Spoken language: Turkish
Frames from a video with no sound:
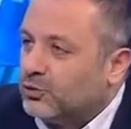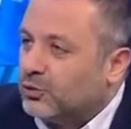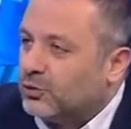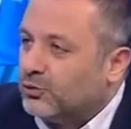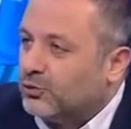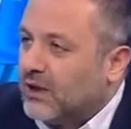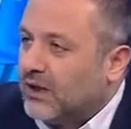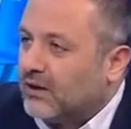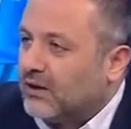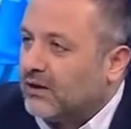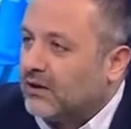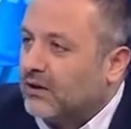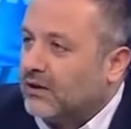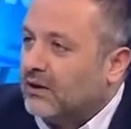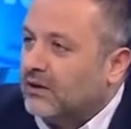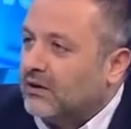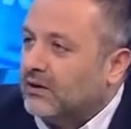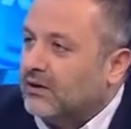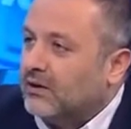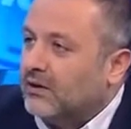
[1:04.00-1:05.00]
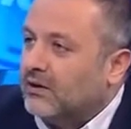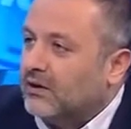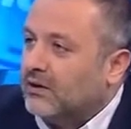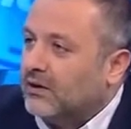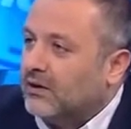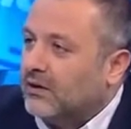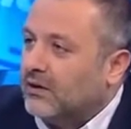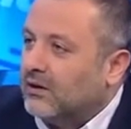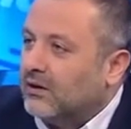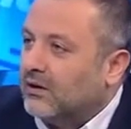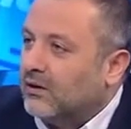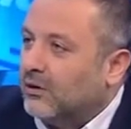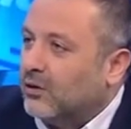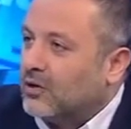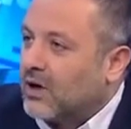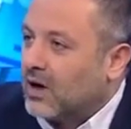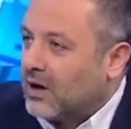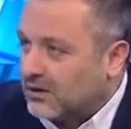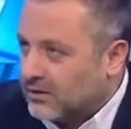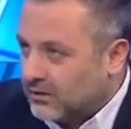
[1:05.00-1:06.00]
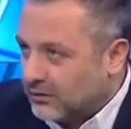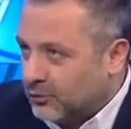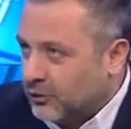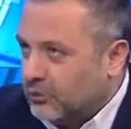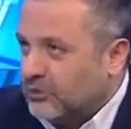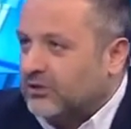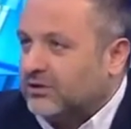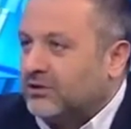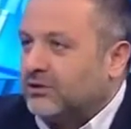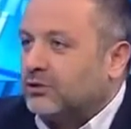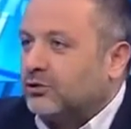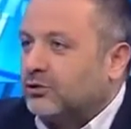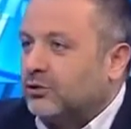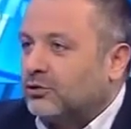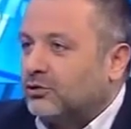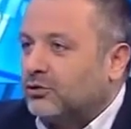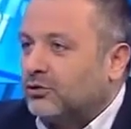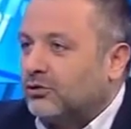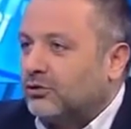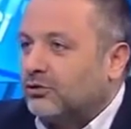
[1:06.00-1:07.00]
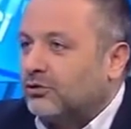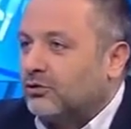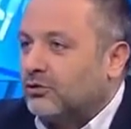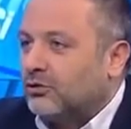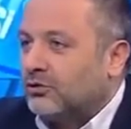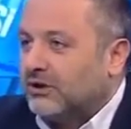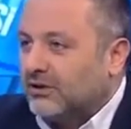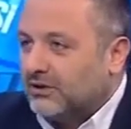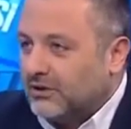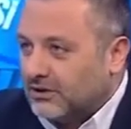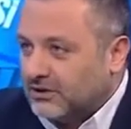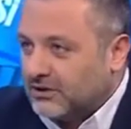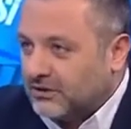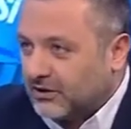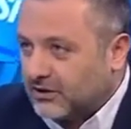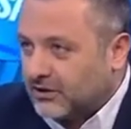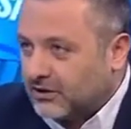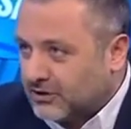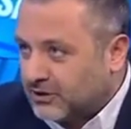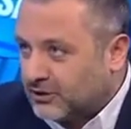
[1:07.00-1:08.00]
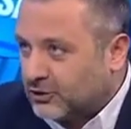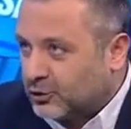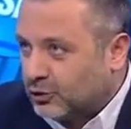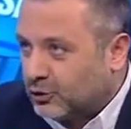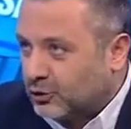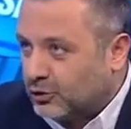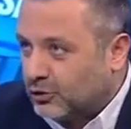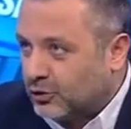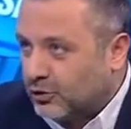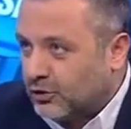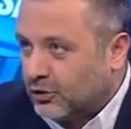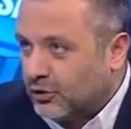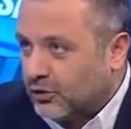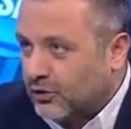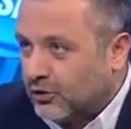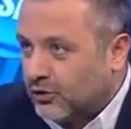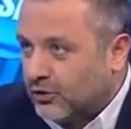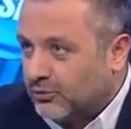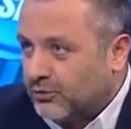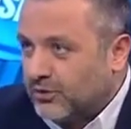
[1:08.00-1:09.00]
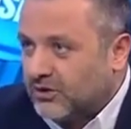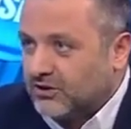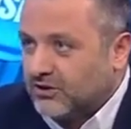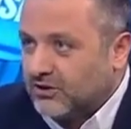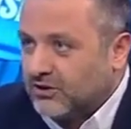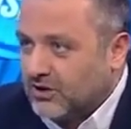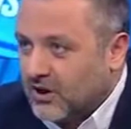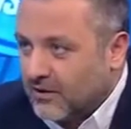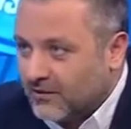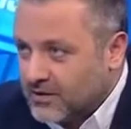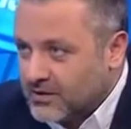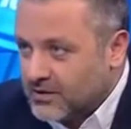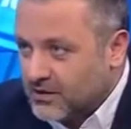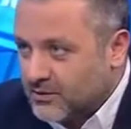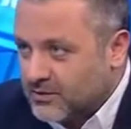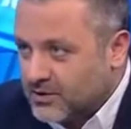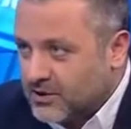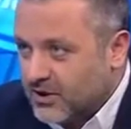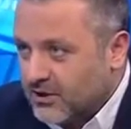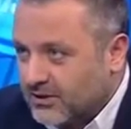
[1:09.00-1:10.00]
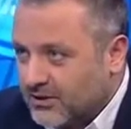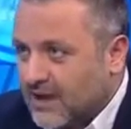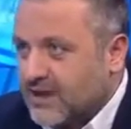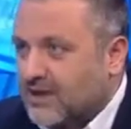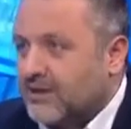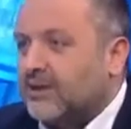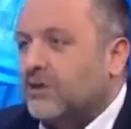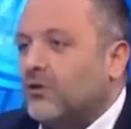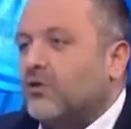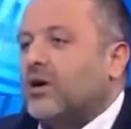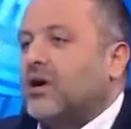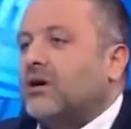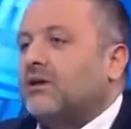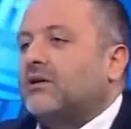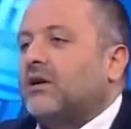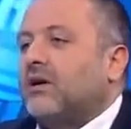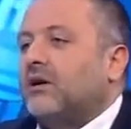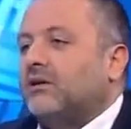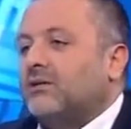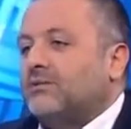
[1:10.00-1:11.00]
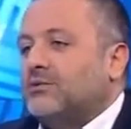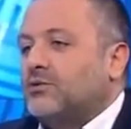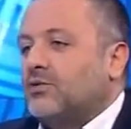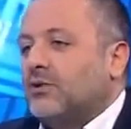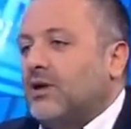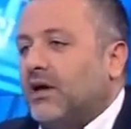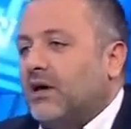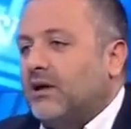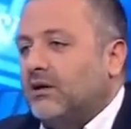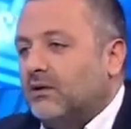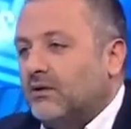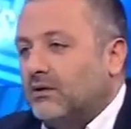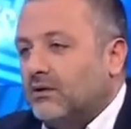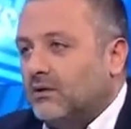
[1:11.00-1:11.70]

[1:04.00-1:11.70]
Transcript: çocuğumdan e, o kartı bunun için istiyorsun. 7 yaşındaki kız çocuğu birisinin kafasına bir şey atar diye o kartı aldık biz ona.